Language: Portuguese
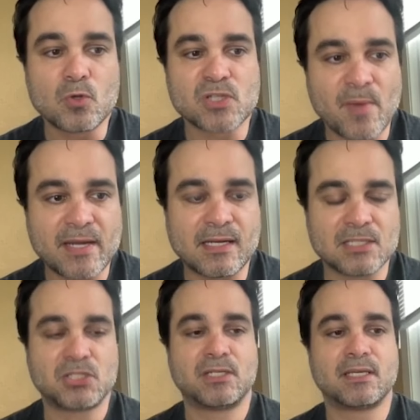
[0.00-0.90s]
curso de uhum. América
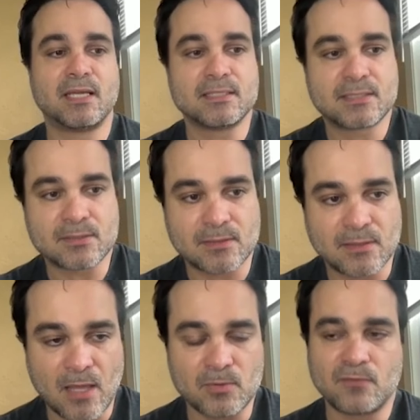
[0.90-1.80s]
Latina, eles
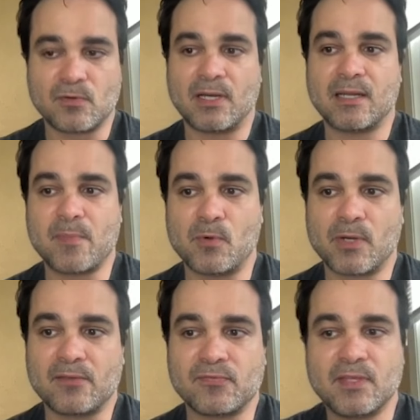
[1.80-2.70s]
têm um livro lá na
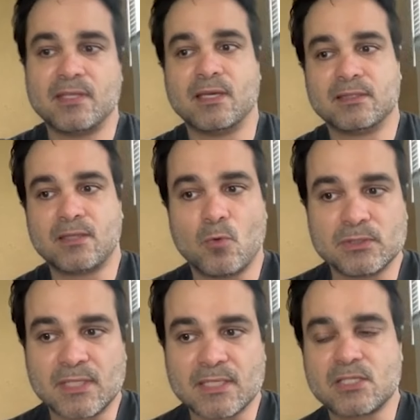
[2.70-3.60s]
bibliografia, então
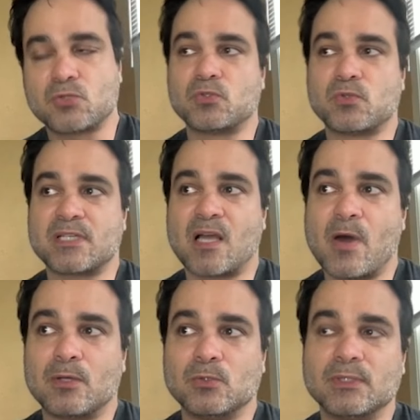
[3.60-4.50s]
outras instituições
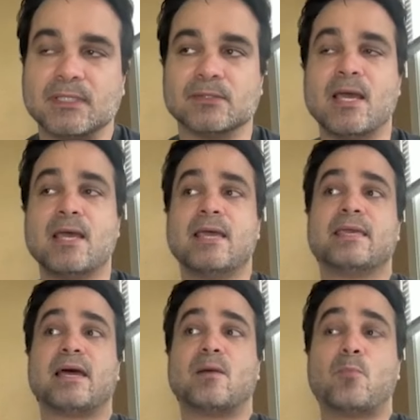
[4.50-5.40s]
acabaram adotando.
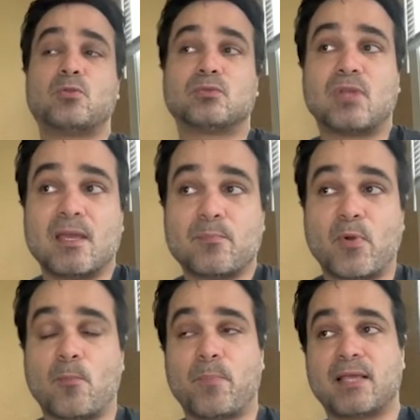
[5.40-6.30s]
E aí há muito
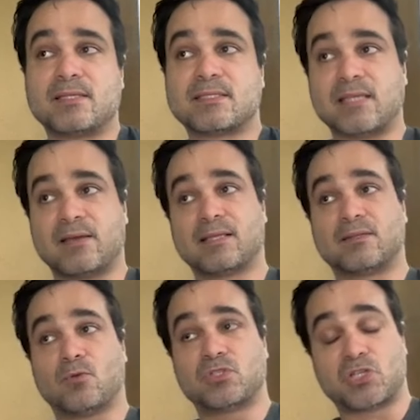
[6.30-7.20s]
tempo eu pensei, que,
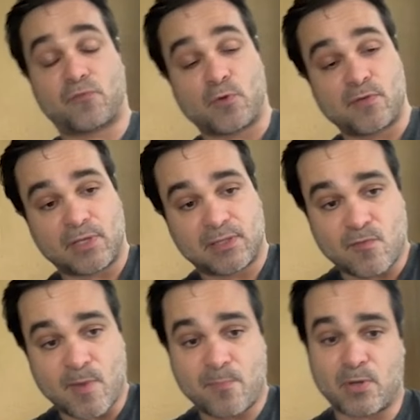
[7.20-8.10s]
então, ou seja, foi um livro que
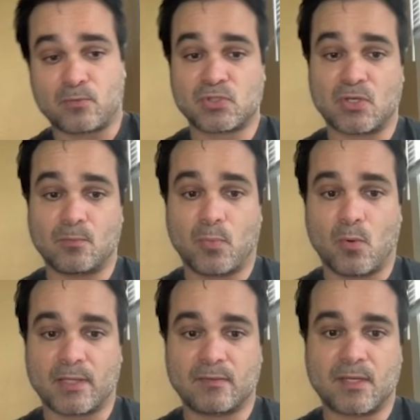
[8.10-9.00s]
teve uma repercussão
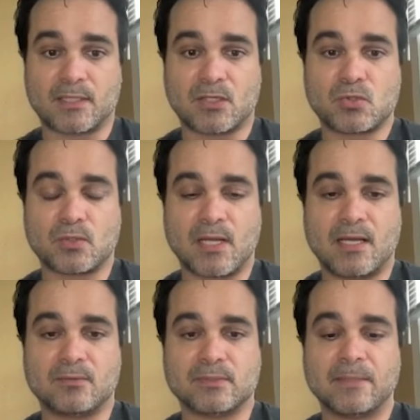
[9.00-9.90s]
boa
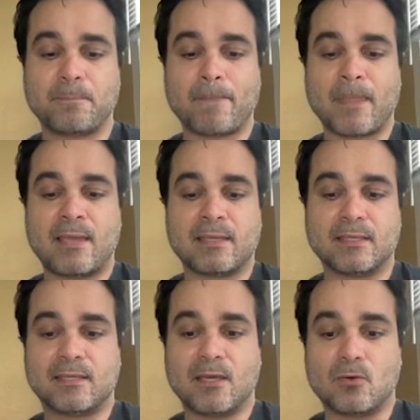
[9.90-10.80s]
internacional, né,
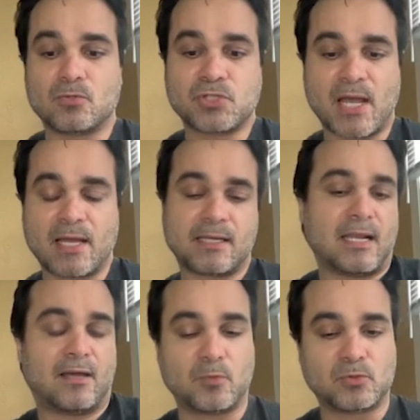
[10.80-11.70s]
e que eu já,
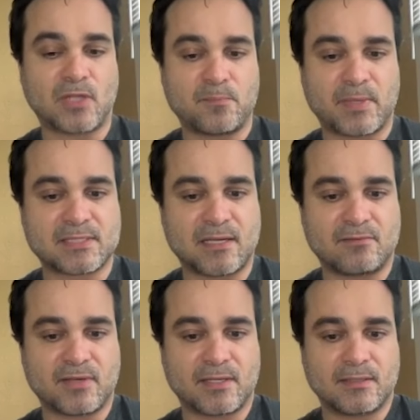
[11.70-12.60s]
claro, há muito tempo
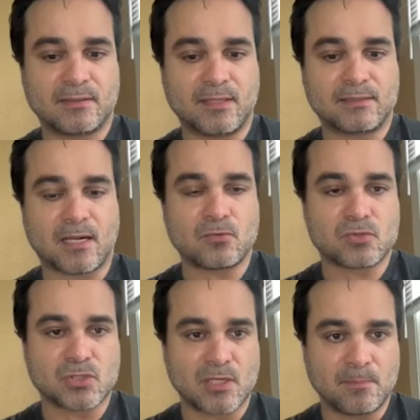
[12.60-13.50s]
pensava em, em
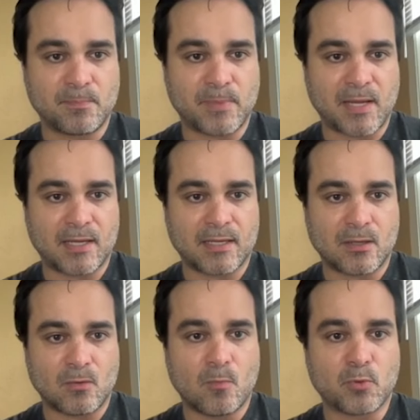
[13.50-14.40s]
traduzir
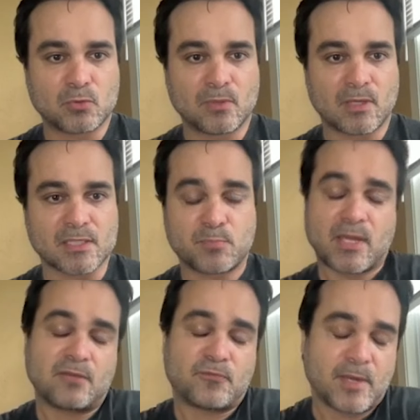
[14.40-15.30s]
para o português. Por
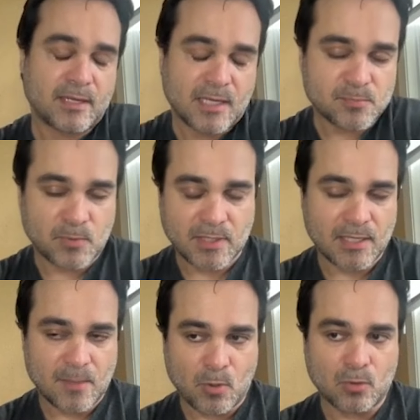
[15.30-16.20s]
que, que, ele foi em inglês? Porque
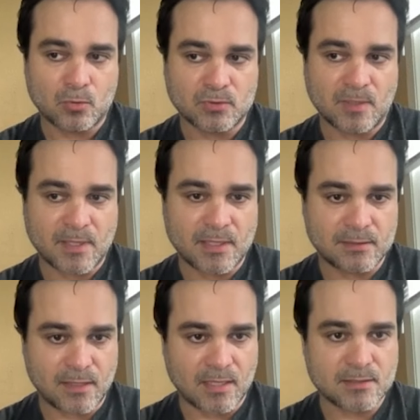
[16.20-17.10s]
ele é produto da
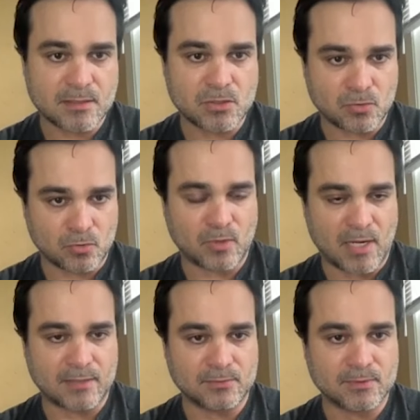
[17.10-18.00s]
minha tese de
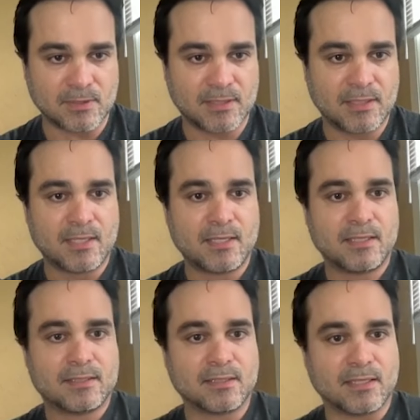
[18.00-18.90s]
doutorado, né,
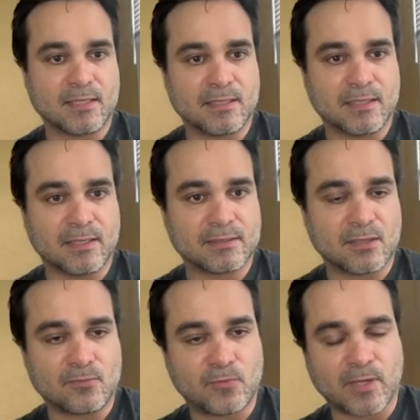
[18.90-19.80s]
uhum. é,
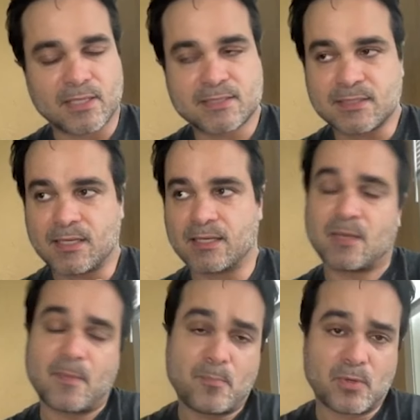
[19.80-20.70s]
então foi essa, e
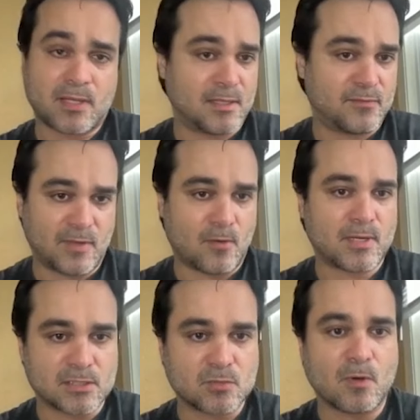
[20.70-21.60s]
também porque, enfim,
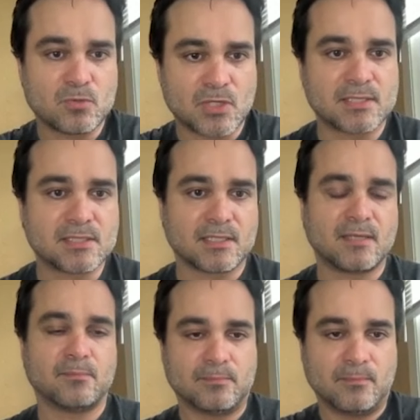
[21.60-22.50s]
alcança uma audiência,
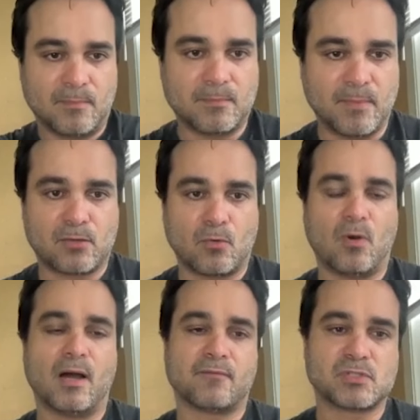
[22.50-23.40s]
né,
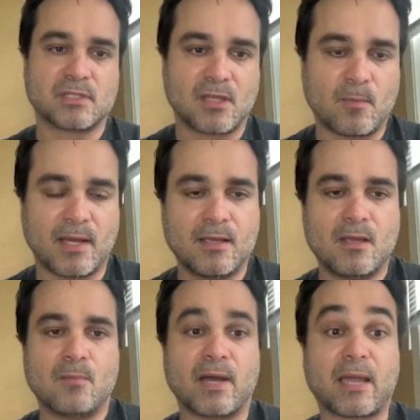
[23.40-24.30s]
maior, você tem uma,
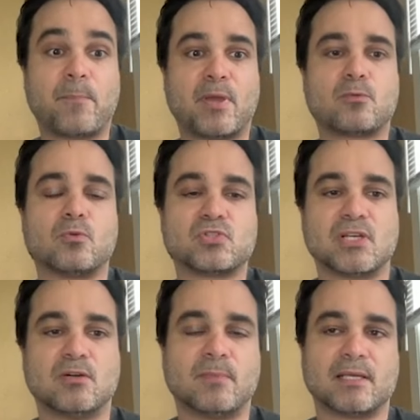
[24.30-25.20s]
uma
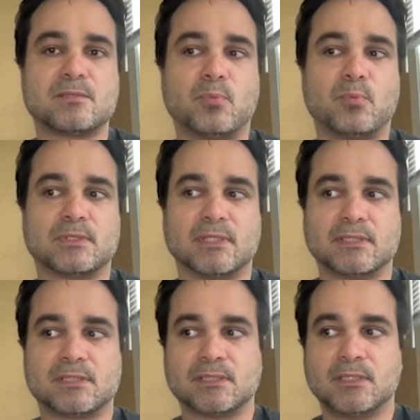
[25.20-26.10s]
repercussão mais
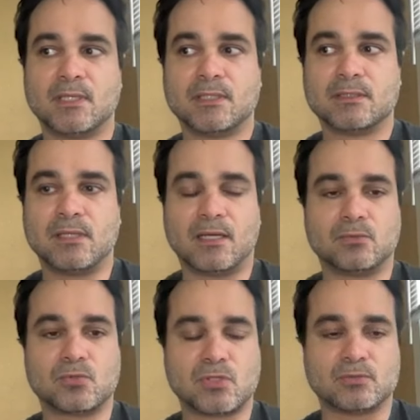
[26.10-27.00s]
importante
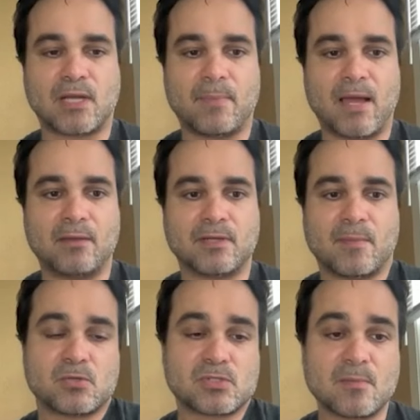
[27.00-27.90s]
da, do seu trabalho.
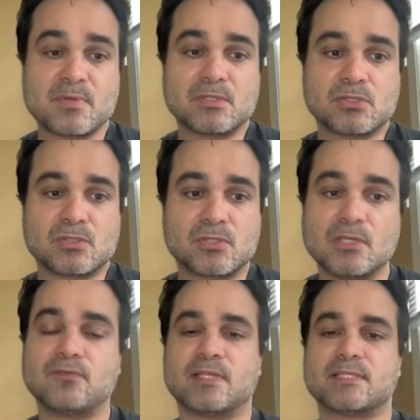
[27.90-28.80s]
Né? Mas eu sempre
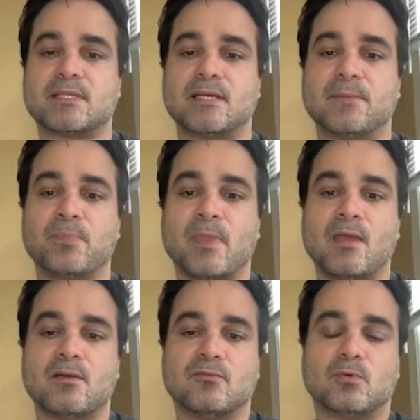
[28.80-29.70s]
tive essa
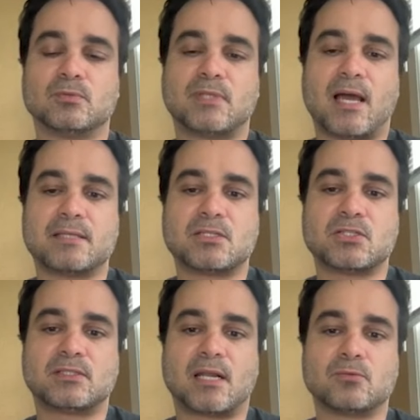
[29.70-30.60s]
vontade
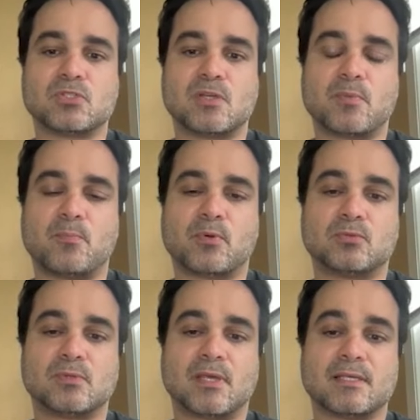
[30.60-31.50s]
de traduzir para o
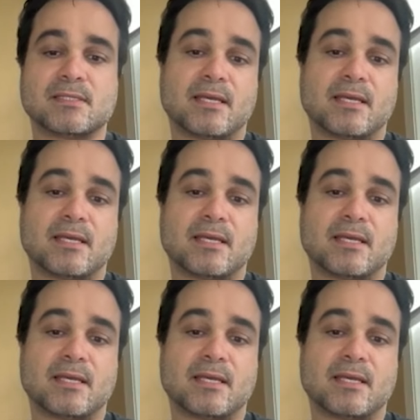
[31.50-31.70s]
português.